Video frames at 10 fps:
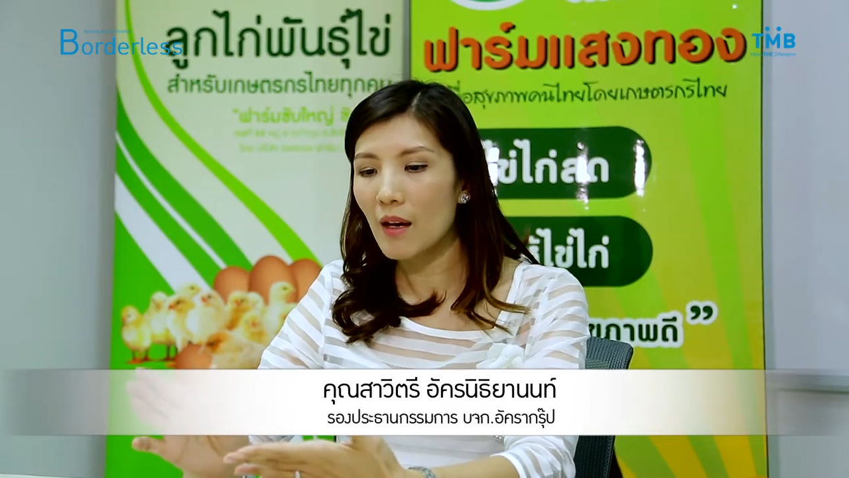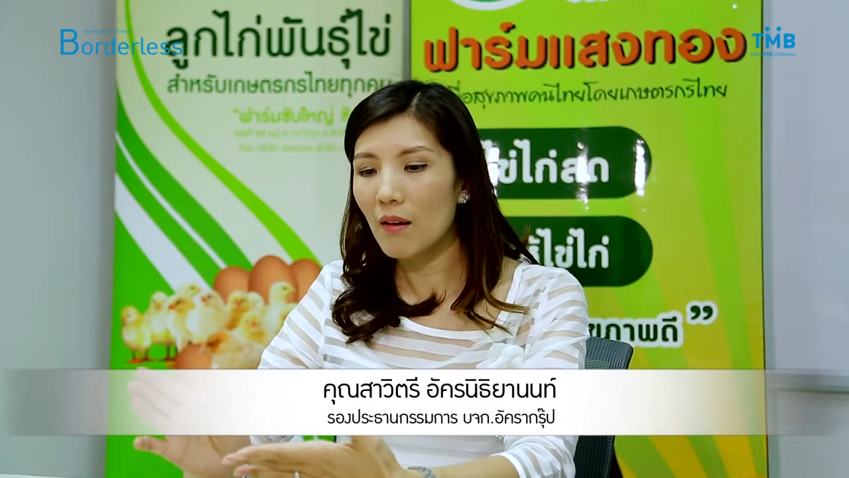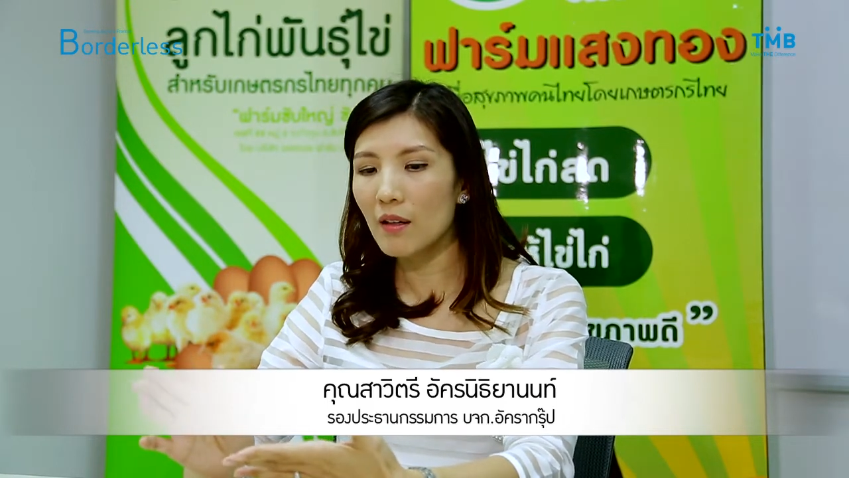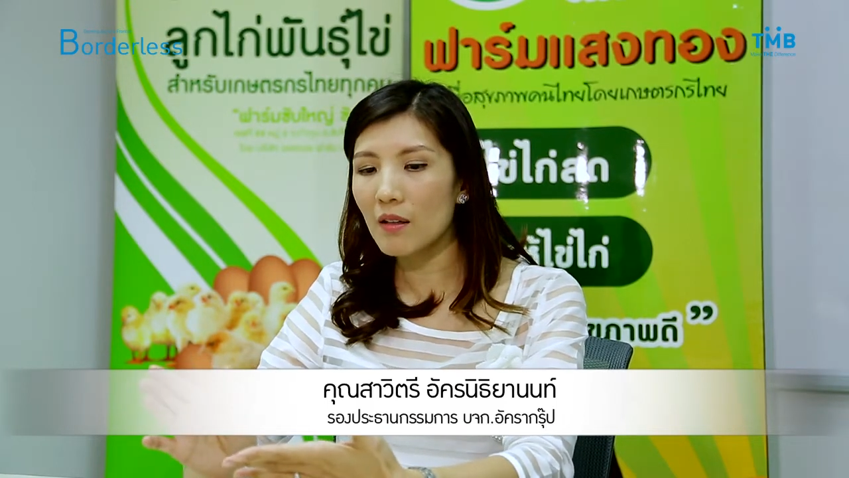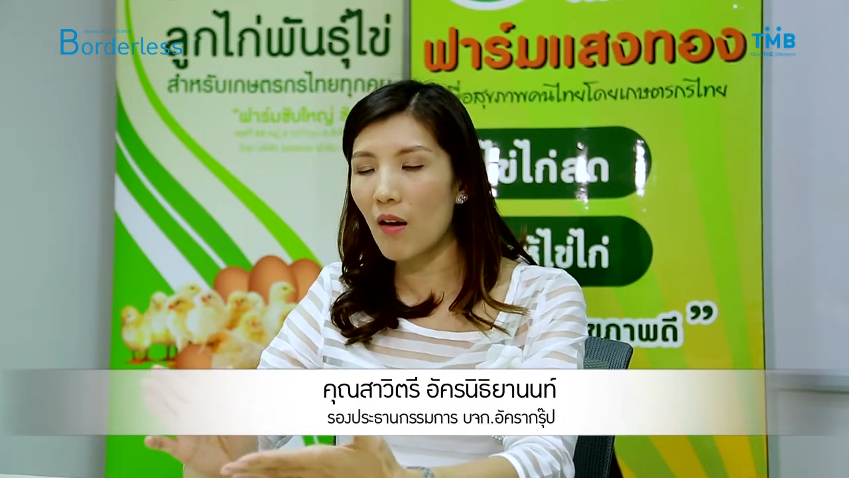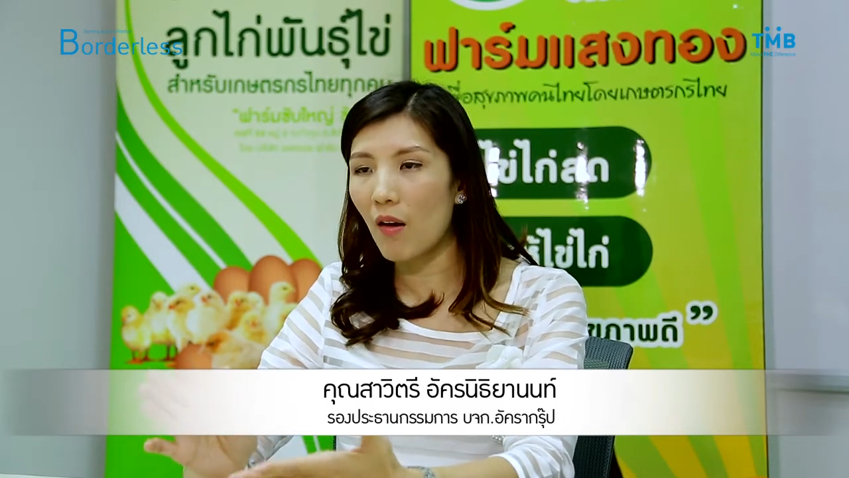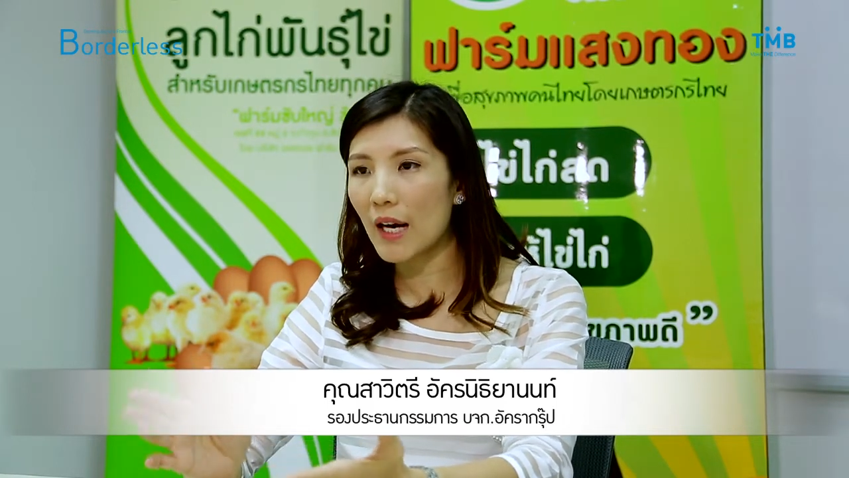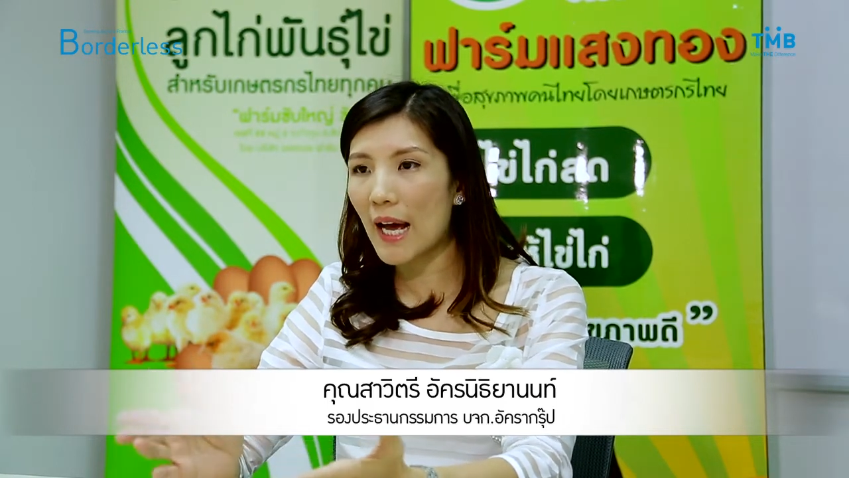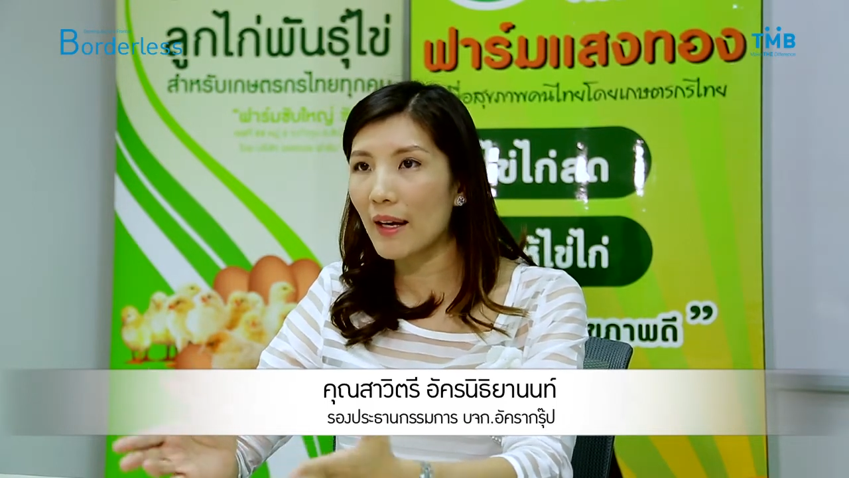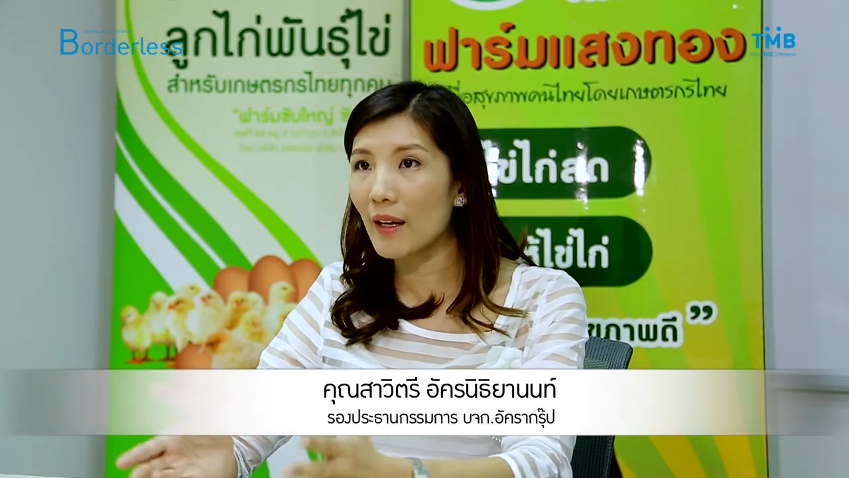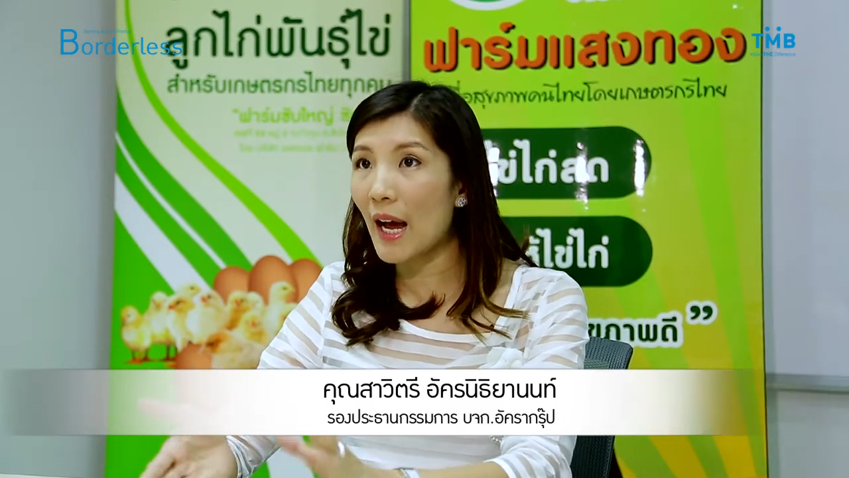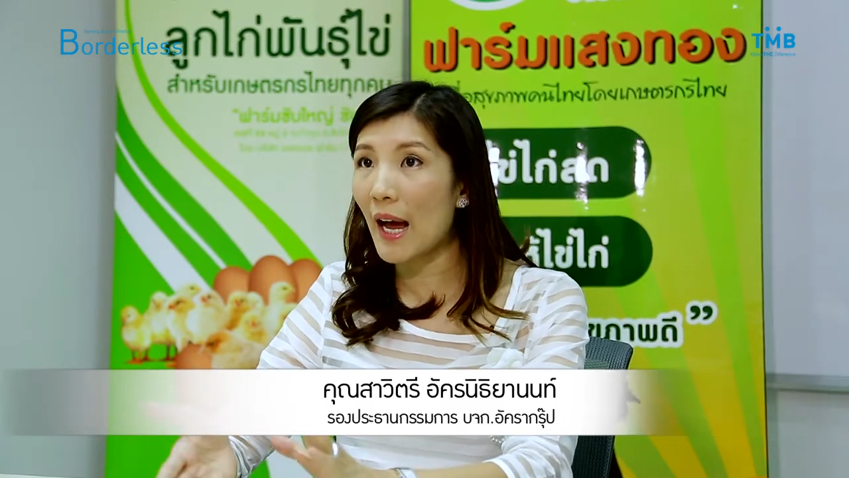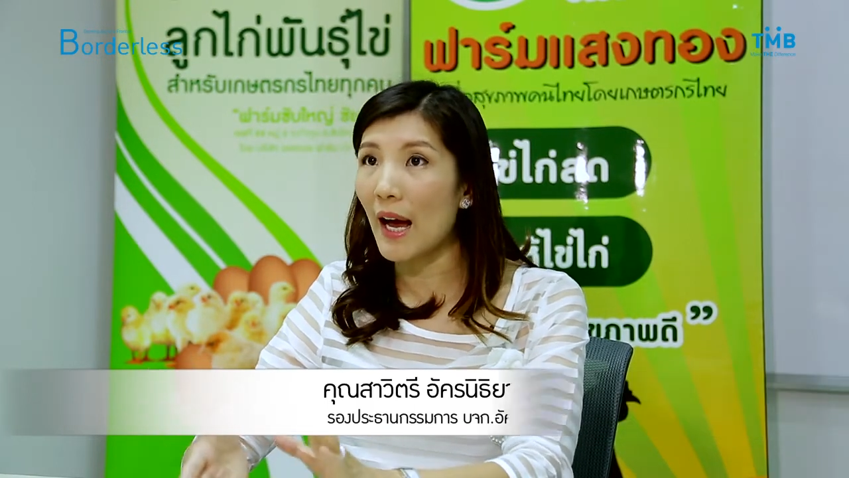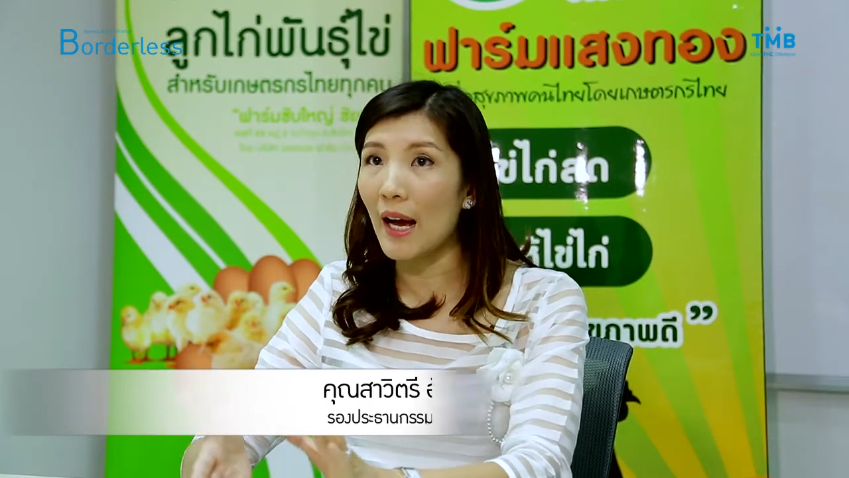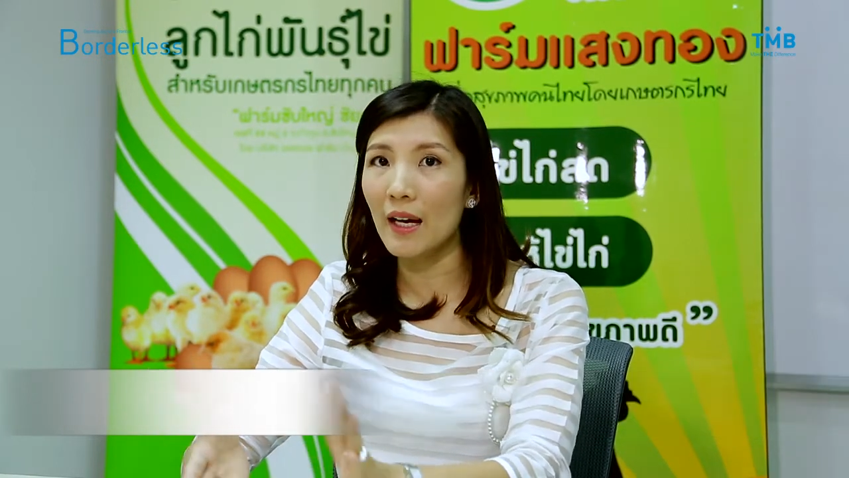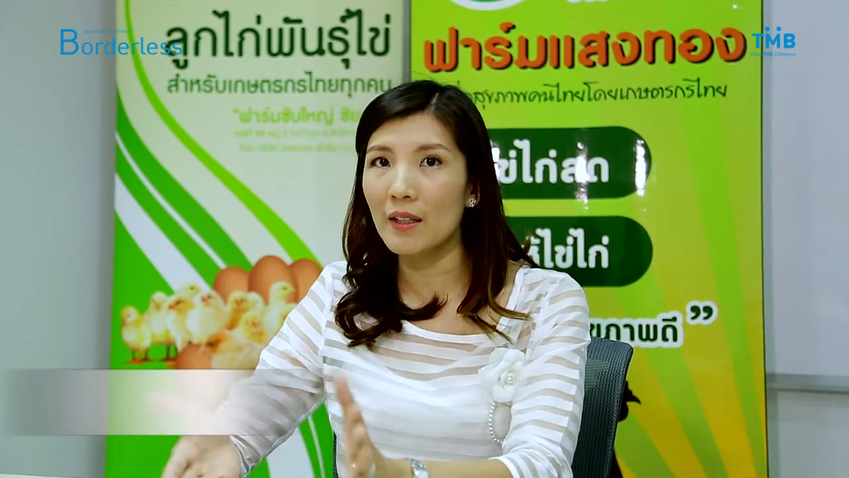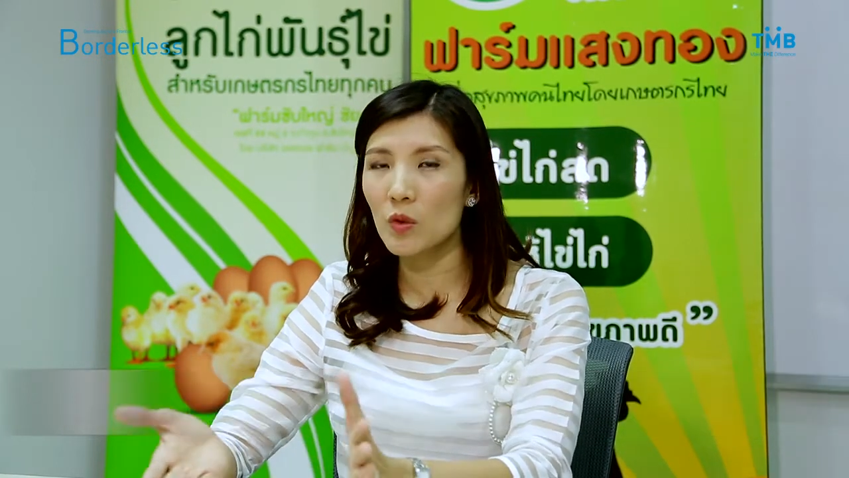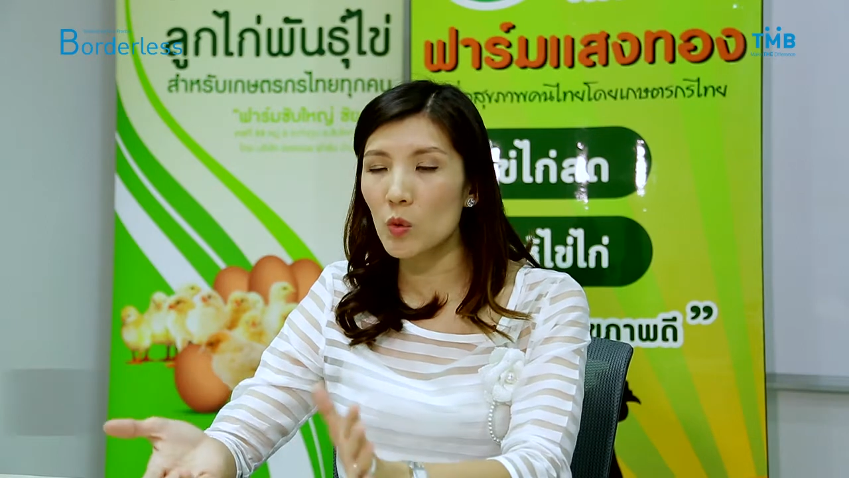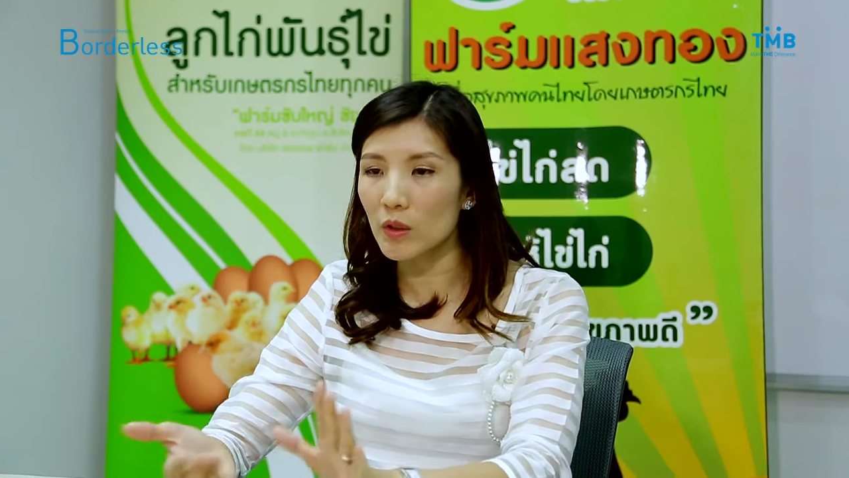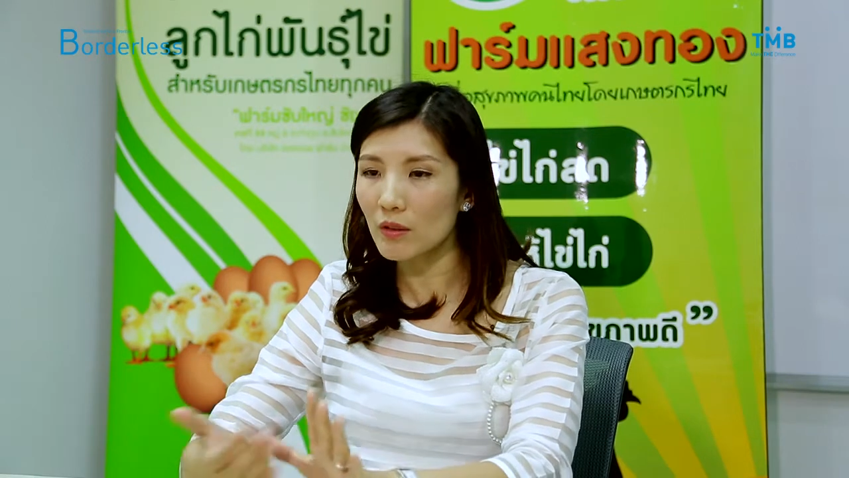เรื่องของการหา
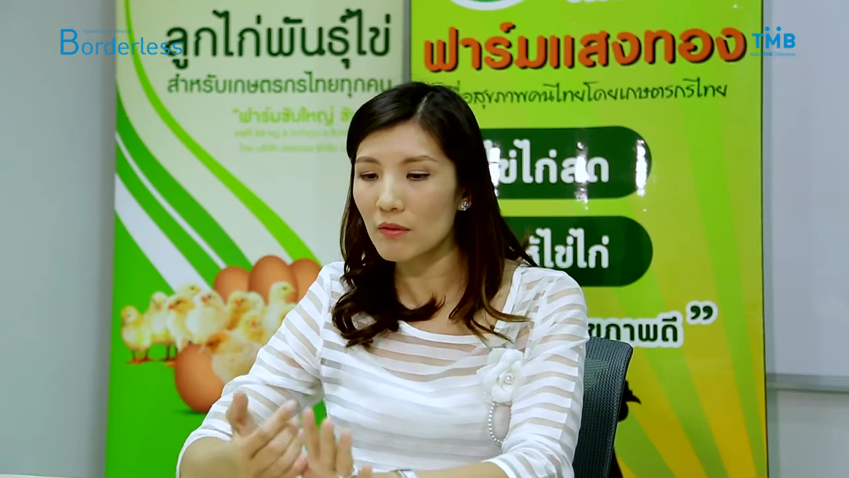จุด